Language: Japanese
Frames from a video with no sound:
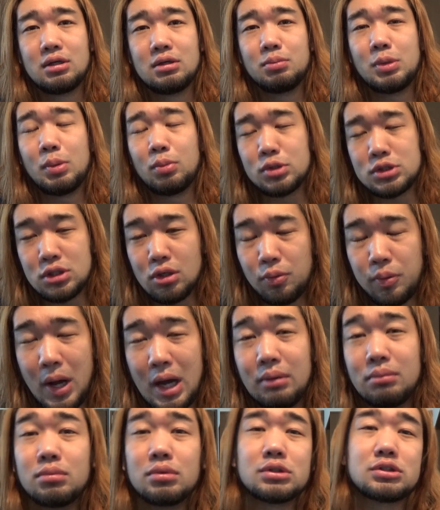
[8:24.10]
まあもちろん
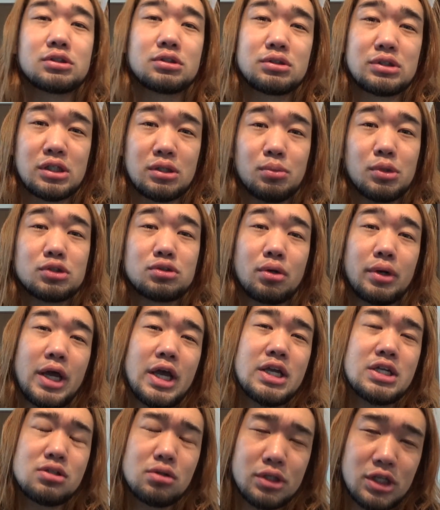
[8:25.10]
ファンもつくけども、そ
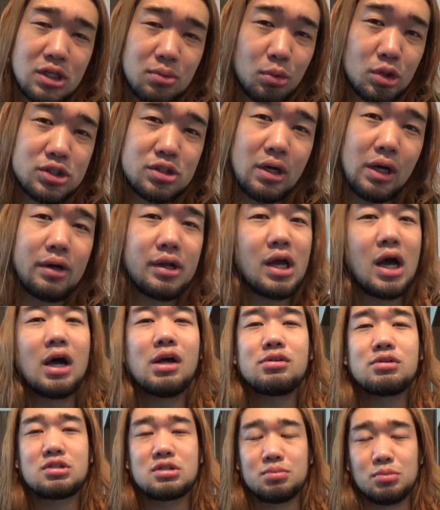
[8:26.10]
れ以上に気持ち悪い
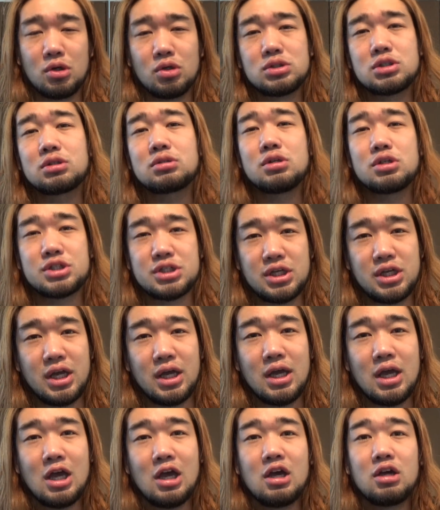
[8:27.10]
アンチもつくし、
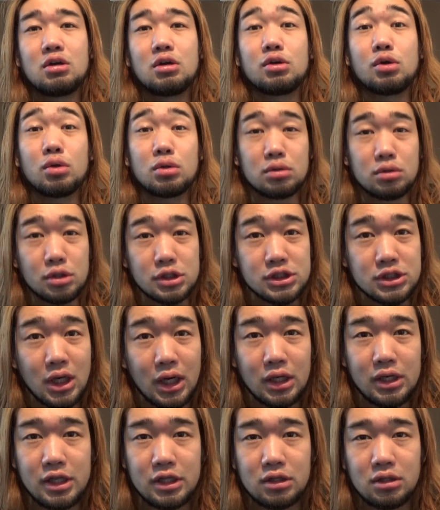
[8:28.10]
ひょっとした
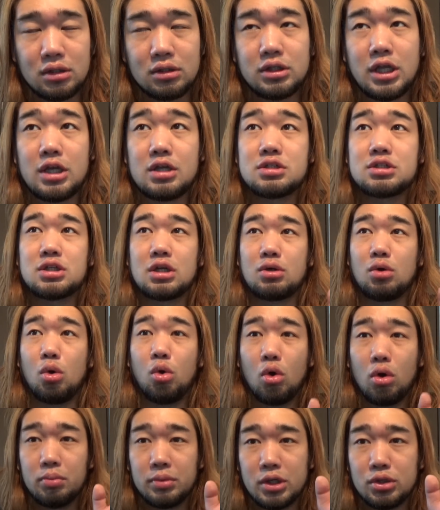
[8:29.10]
らね、電車の
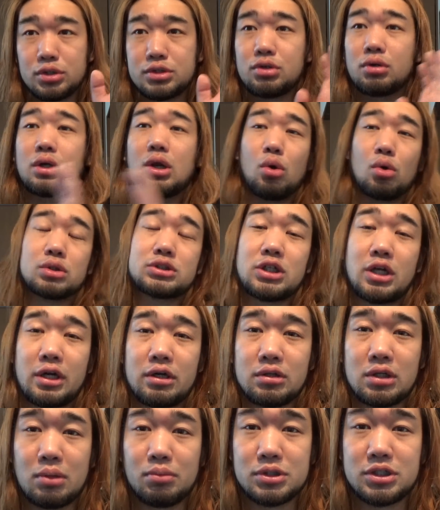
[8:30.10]
ホームで後ろから押され
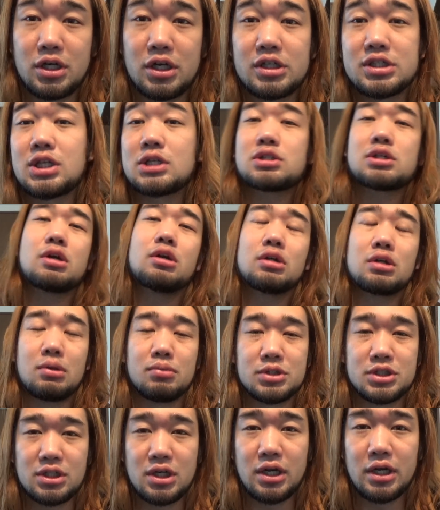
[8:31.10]
るかもしれない、刺されるか
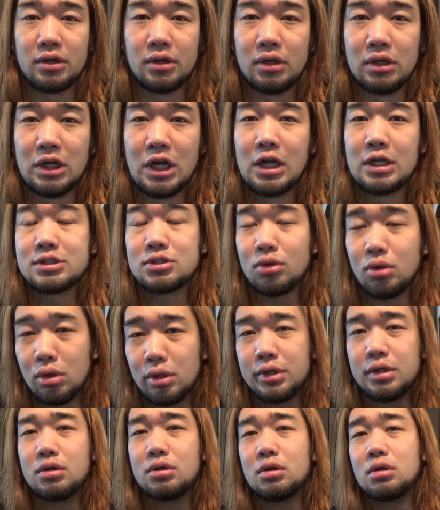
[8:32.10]
もしれないの。そ
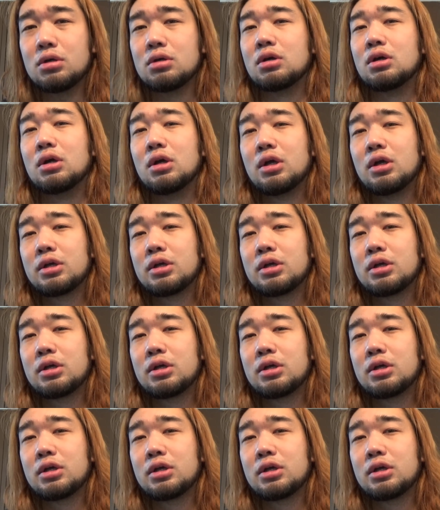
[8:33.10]
ういう